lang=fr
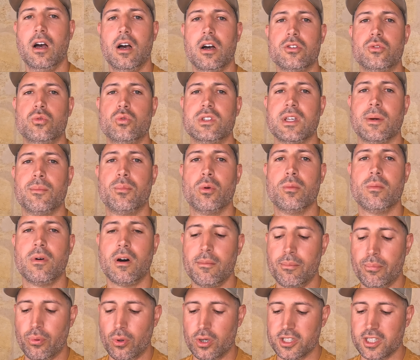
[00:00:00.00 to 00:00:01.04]
euh, tout simplement
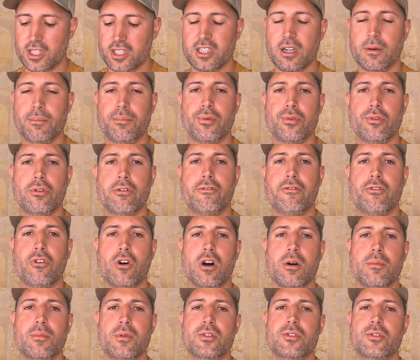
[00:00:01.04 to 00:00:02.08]
pour changer un peu de
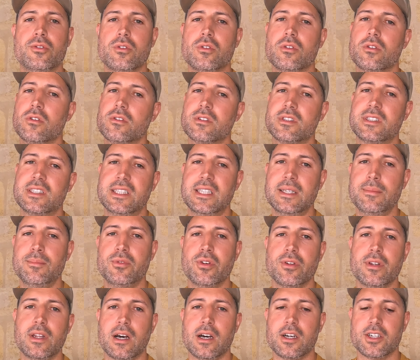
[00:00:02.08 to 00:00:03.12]
forme, de type de
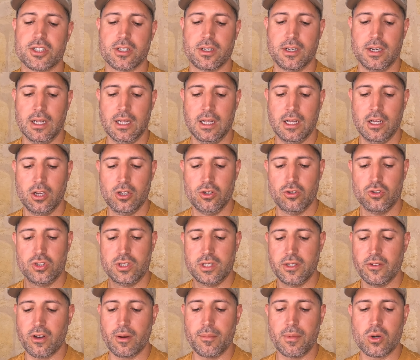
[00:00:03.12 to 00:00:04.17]
nage. C'est
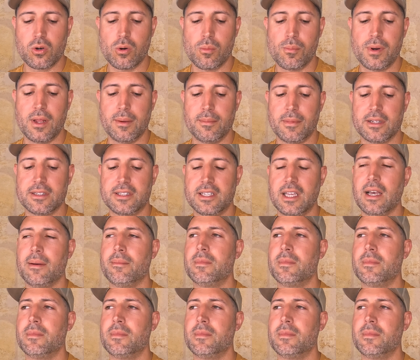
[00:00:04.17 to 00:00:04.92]
vraiment complémentaire,